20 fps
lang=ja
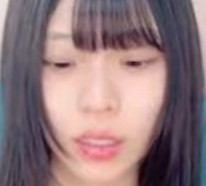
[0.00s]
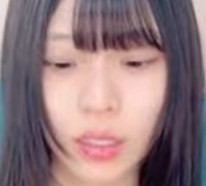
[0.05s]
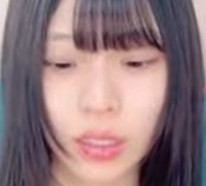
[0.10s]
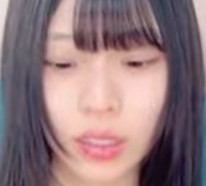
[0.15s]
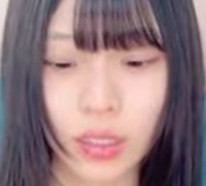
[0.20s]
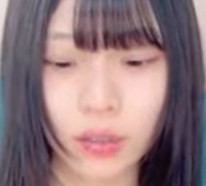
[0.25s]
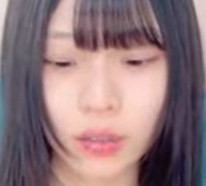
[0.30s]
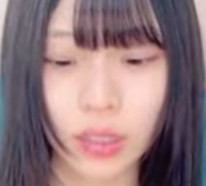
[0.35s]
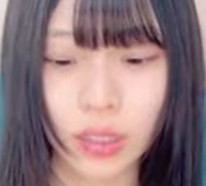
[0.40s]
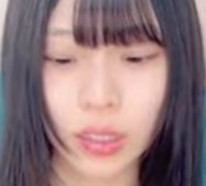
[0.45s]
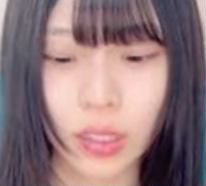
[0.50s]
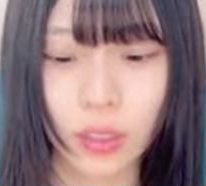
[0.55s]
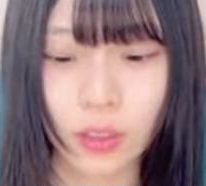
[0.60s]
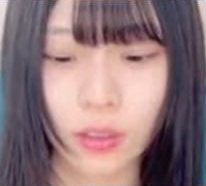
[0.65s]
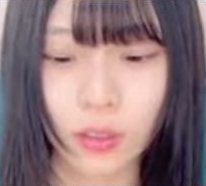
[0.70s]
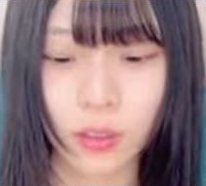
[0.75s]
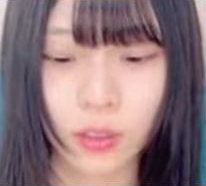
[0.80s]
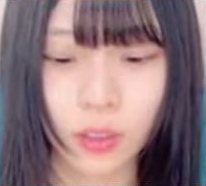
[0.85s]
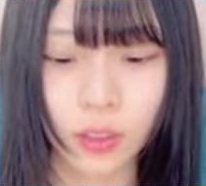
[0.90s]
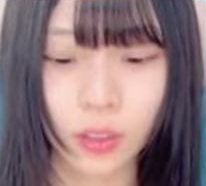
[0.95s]
そう私あの
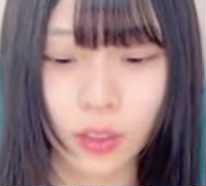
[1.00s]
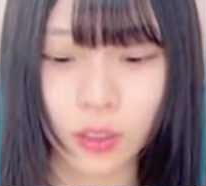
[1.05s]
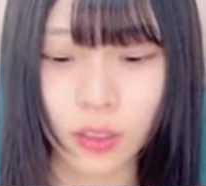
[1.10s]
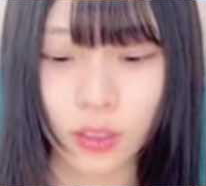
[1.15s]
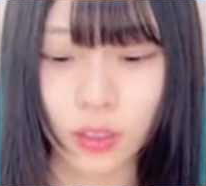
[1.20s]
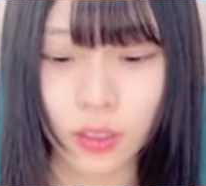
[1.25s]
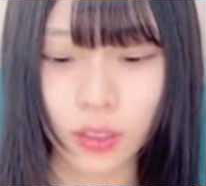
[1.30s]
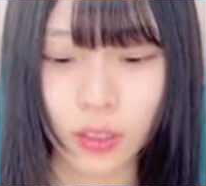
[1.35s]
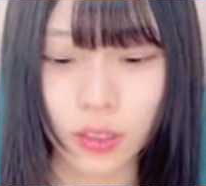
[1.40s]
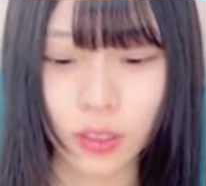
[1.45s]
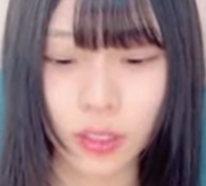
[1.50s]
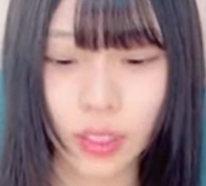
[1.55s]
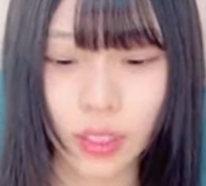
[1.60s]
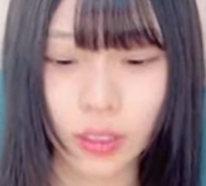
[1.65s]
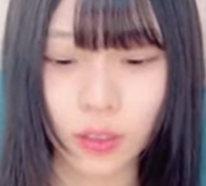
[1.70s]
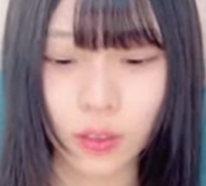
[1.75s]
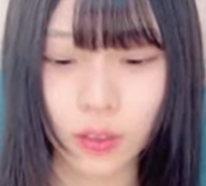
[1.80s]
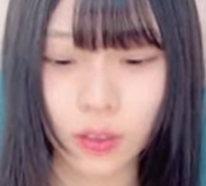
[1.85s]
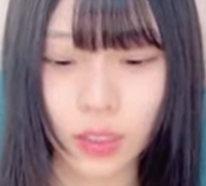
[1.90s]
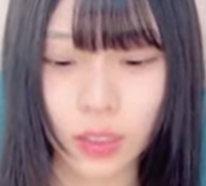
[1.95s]
そういうちゃ
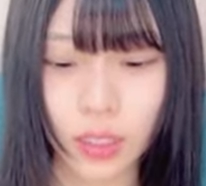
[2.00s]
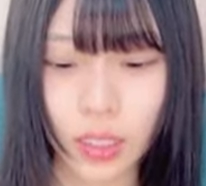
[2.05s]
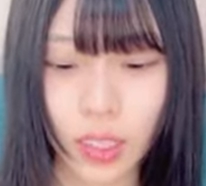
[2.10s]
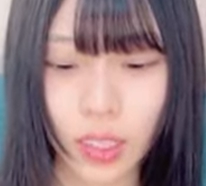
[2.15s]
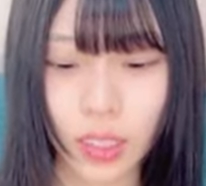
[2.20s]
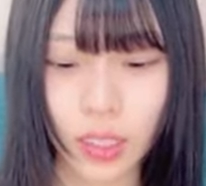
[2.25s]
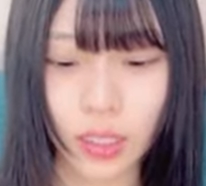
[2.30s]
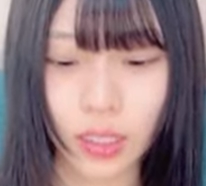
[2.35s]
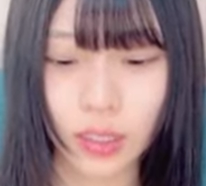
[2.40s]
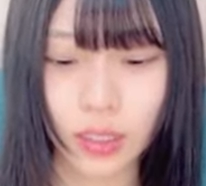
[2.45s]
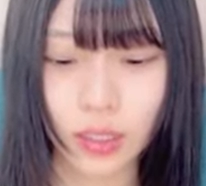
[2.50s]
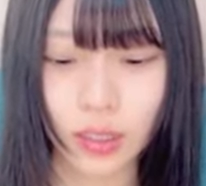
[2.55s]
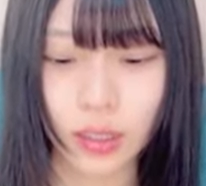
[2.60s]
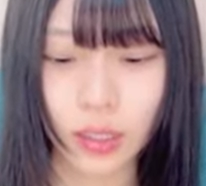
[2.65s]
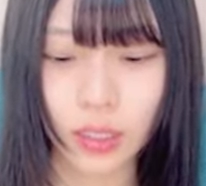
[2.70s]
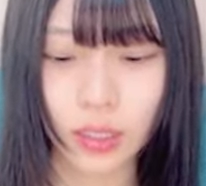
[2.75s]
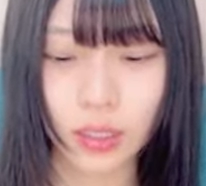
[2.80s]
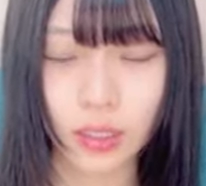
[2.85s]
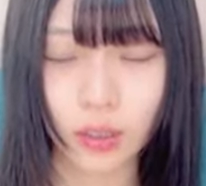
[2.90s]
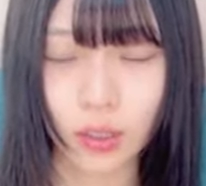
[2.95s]
んとした
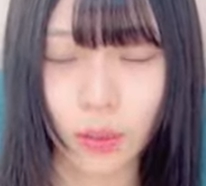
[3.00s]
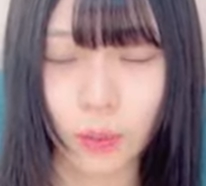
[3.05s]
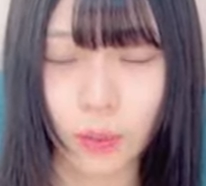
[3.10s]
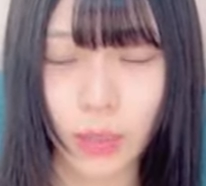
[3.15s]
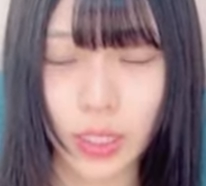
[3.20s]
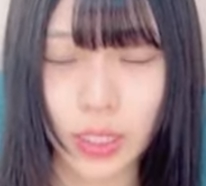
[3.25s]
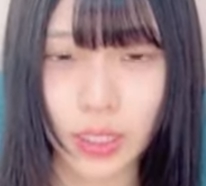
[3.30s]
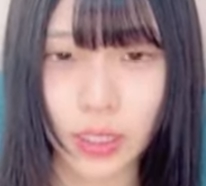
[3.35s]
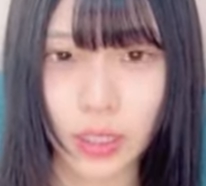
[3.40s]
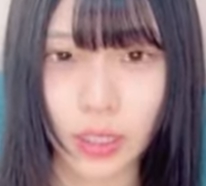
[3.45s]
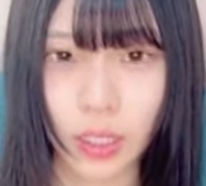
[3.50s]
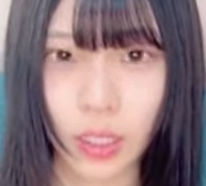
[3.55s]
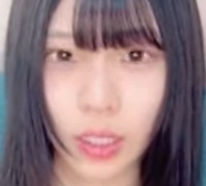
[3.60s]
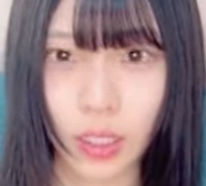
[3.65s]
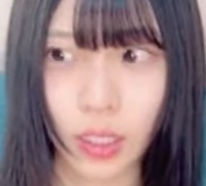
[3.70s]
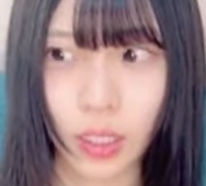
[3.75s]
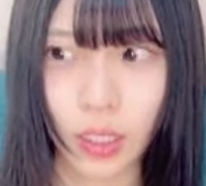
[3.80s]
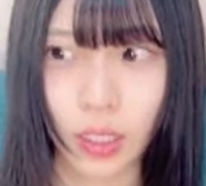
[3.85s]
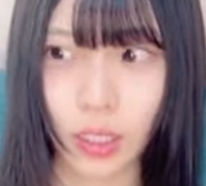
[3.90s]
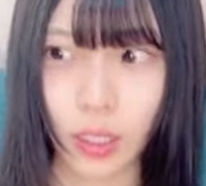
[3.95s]
やつとかマジ
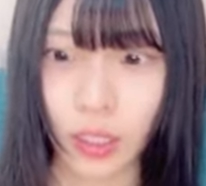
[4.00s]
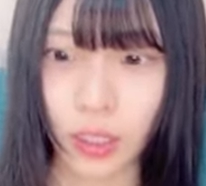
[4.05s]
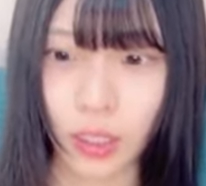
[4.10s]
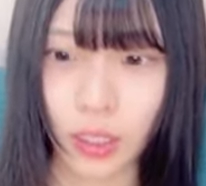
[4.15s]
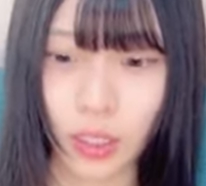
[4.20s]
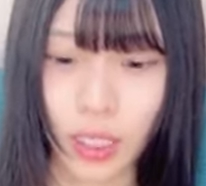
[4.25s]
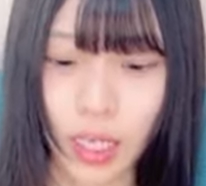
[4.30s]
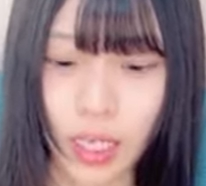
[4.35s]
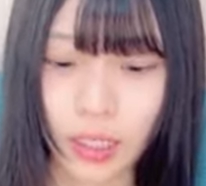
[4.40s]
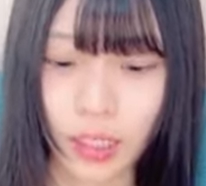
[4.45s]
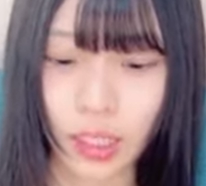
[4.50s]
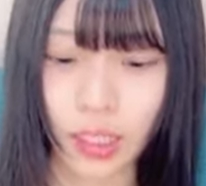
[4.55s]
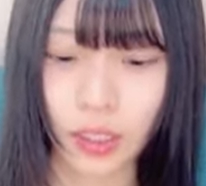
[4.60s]
なんかアン